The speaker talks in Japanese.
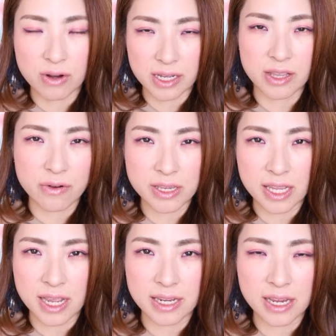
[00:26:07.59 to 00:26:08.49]
お金を
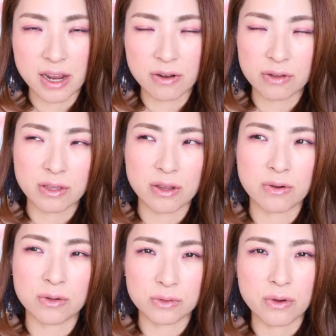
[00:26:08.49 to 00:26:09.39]
頂いているってい
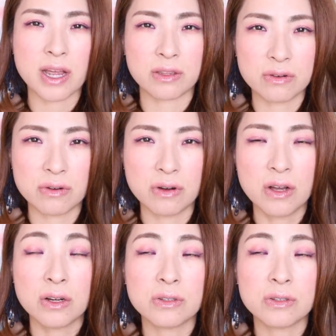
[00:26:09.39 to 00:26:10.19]
うことへの